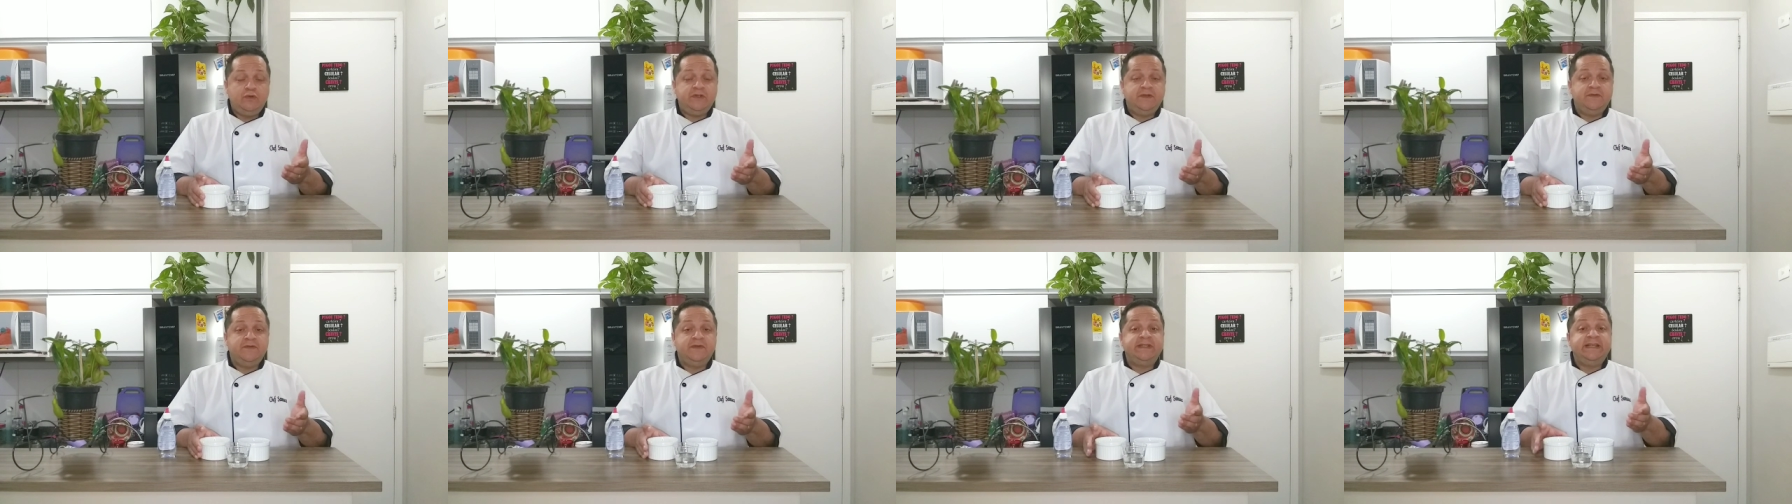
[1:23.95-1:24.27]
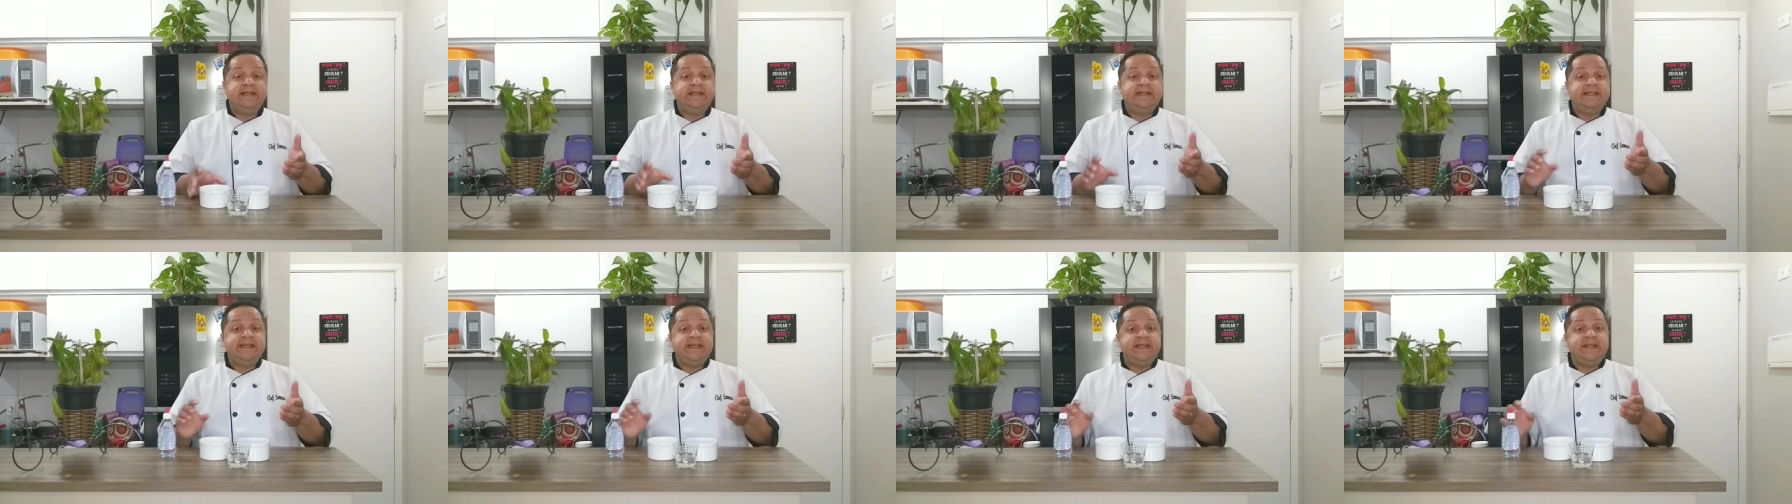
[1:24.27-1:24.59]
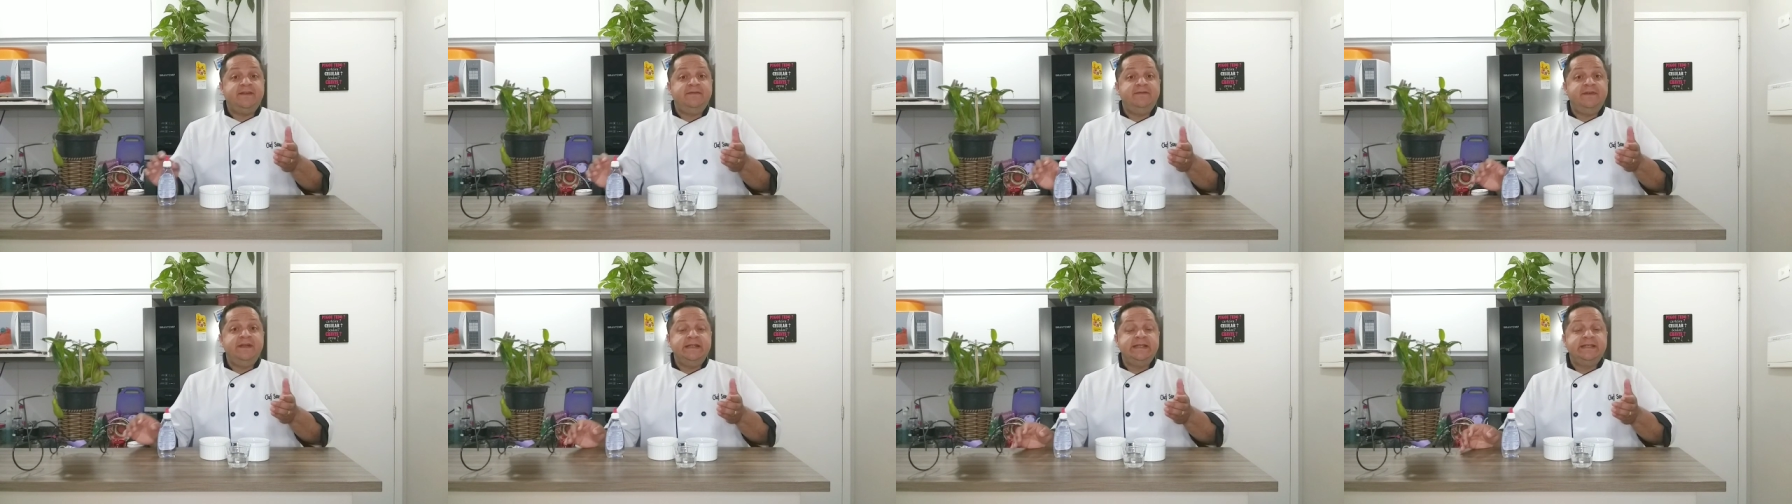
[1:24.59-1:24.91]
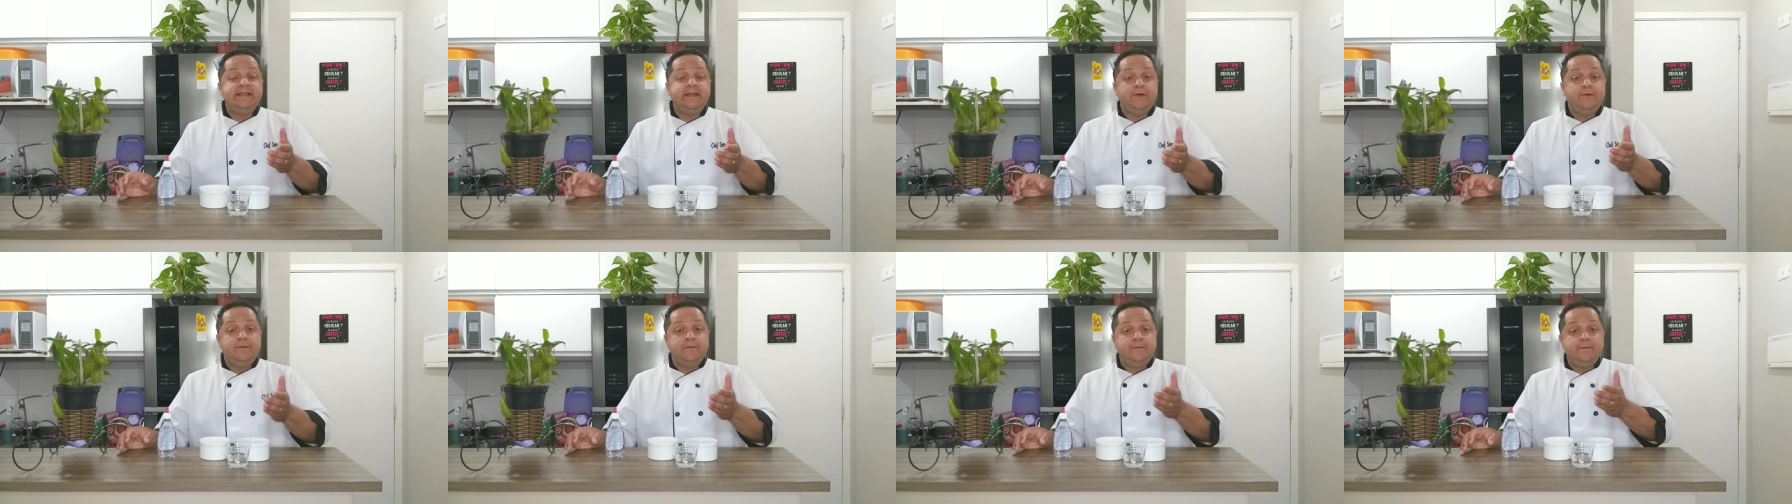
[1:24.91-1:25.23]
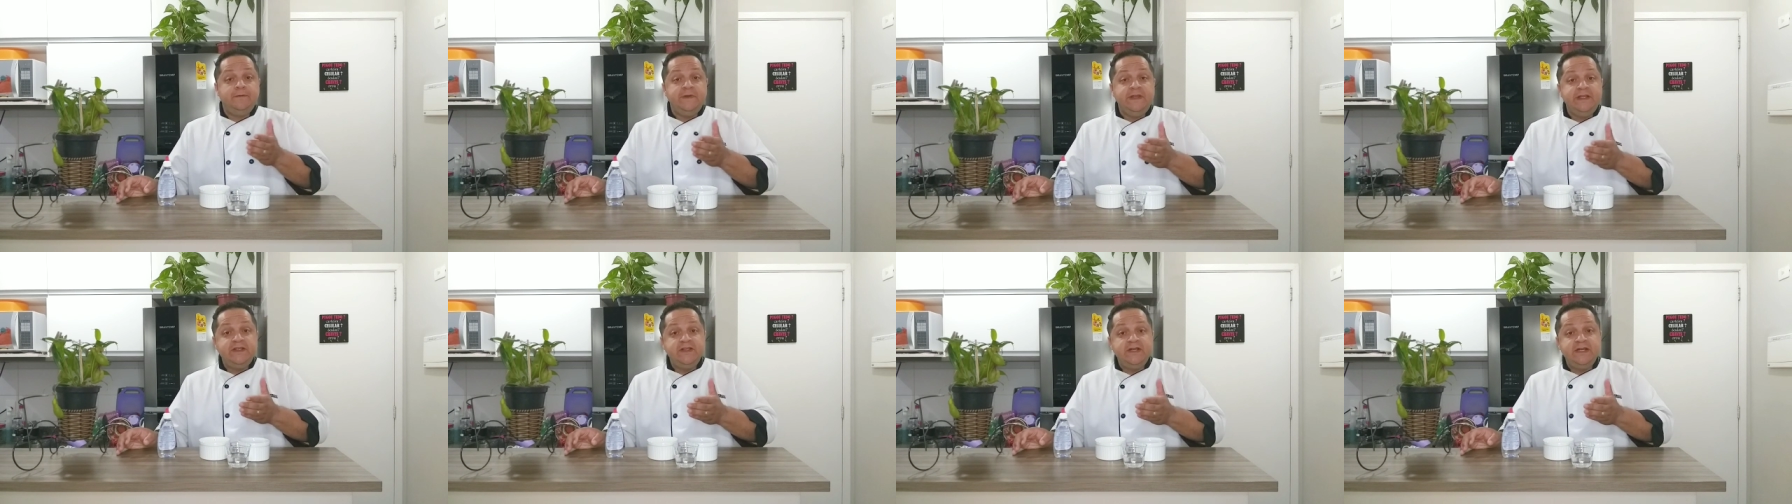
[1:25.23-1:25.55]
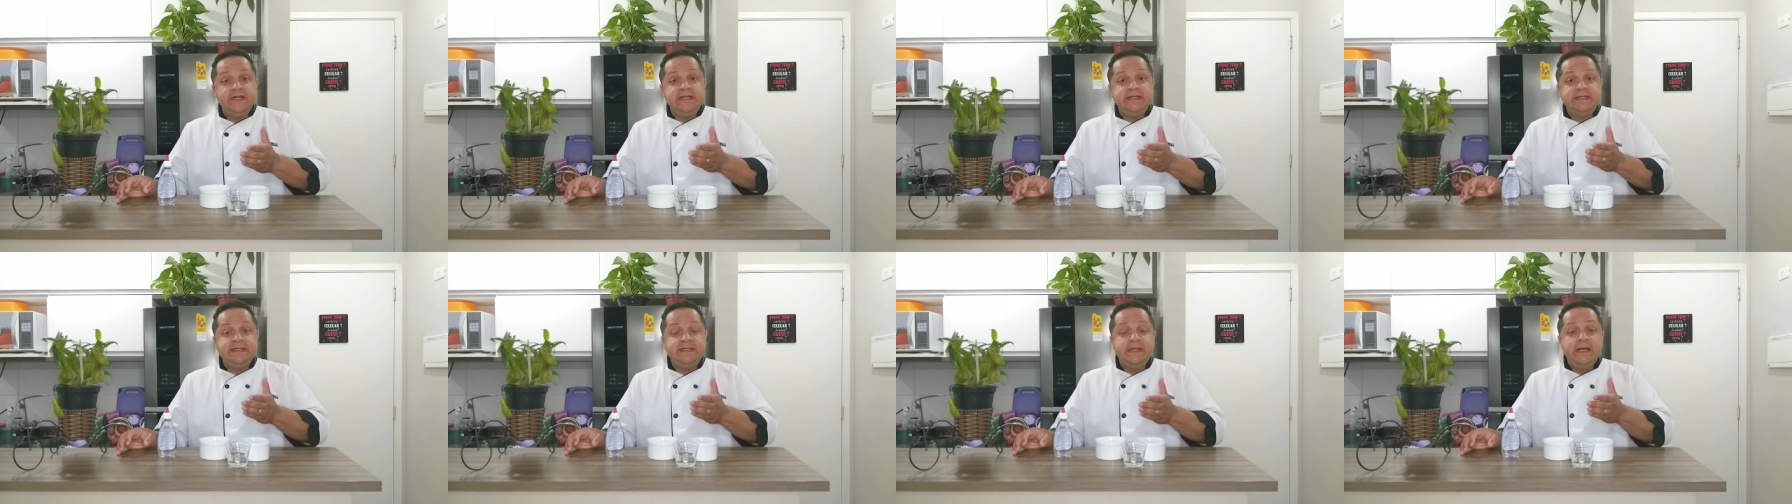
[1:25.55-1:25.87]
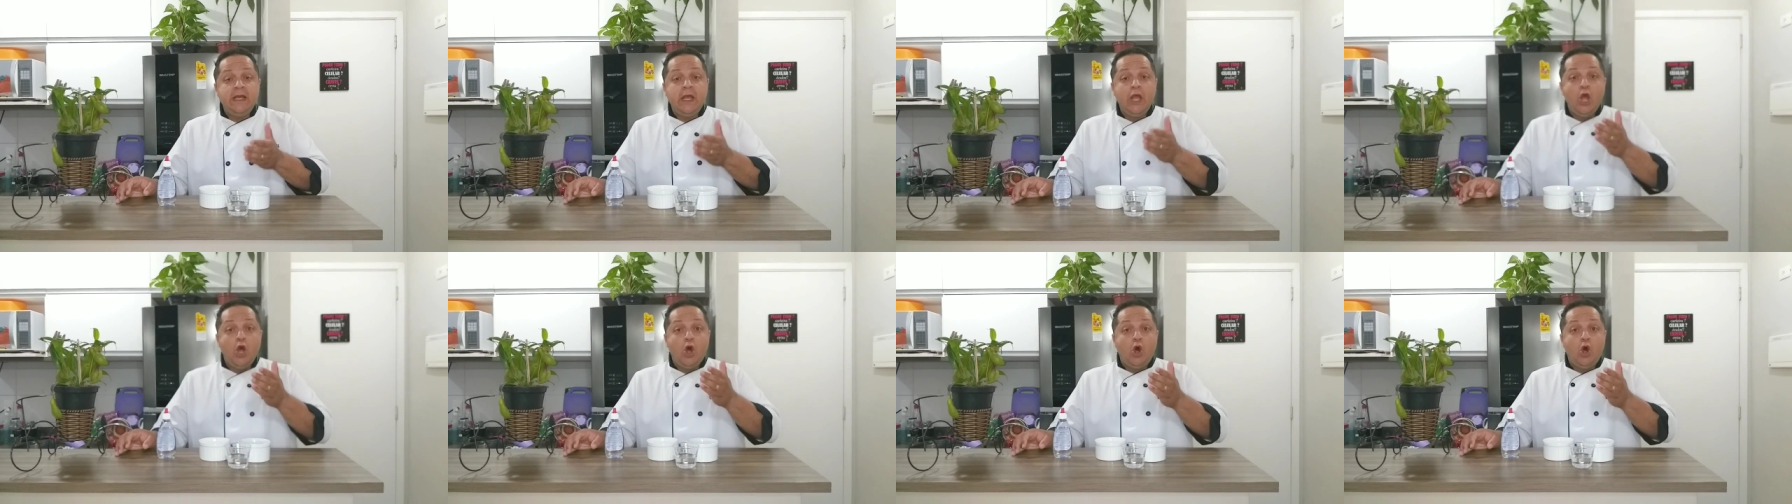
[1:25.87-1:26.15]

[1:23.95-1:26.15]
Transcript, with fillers: se você quiser na versão fitness,